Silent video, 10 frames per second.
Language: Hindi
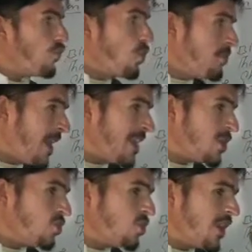वो
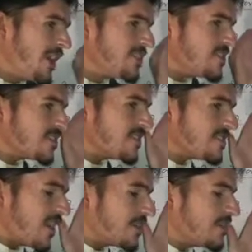मलिक्यूल है जिसके
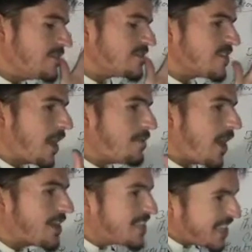साथ
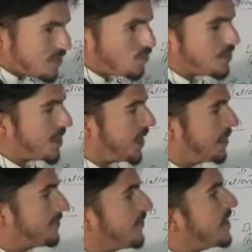इंजाइम अटैच होते
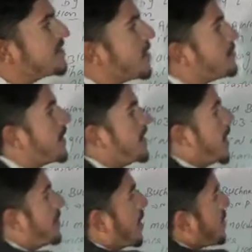हैं फॉर एग्जांपल
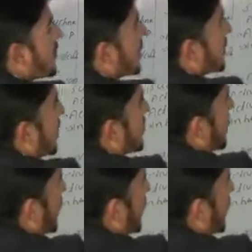ये हमारे पास एक